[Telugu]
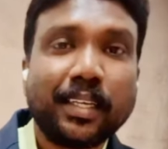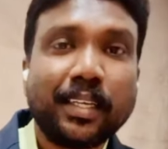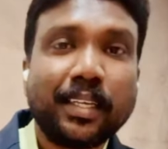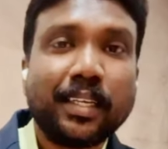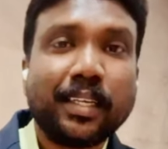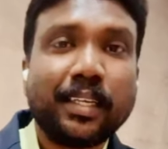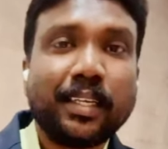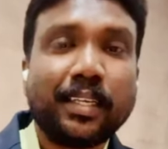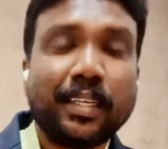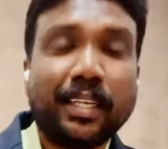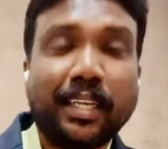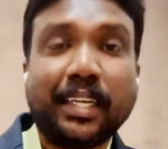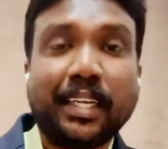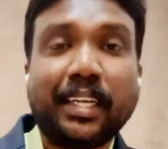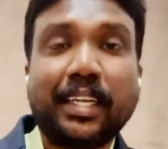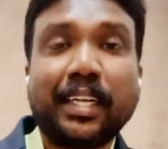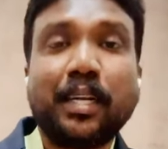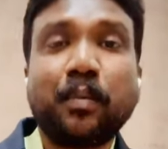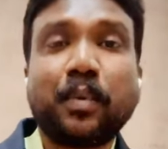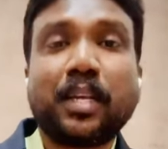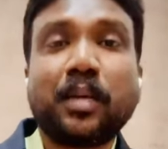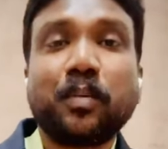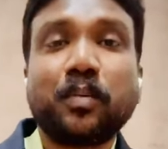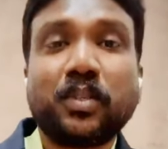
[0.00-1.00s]
ఏంటంటే మన
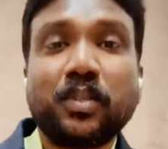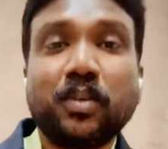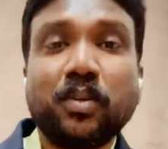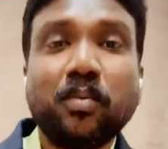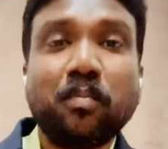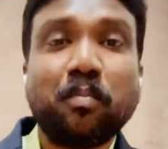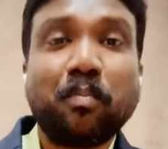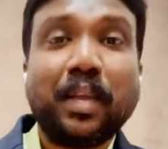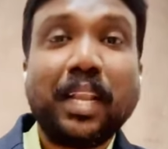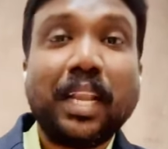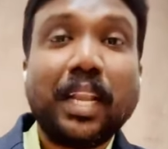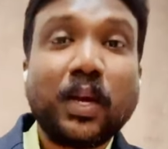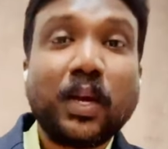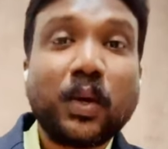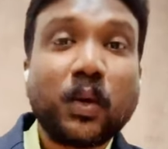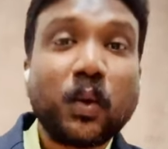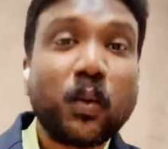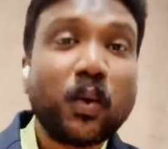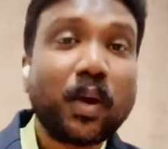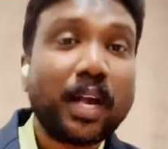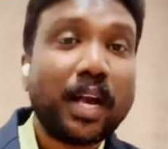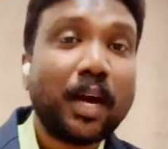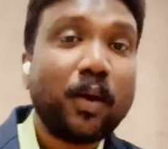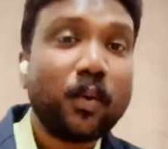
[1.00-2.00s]
అంశం
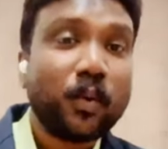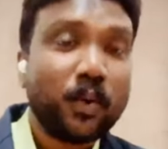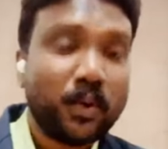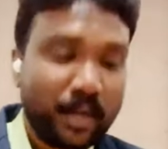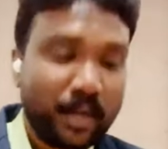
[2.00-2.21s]
మెలికువుగా ఉండు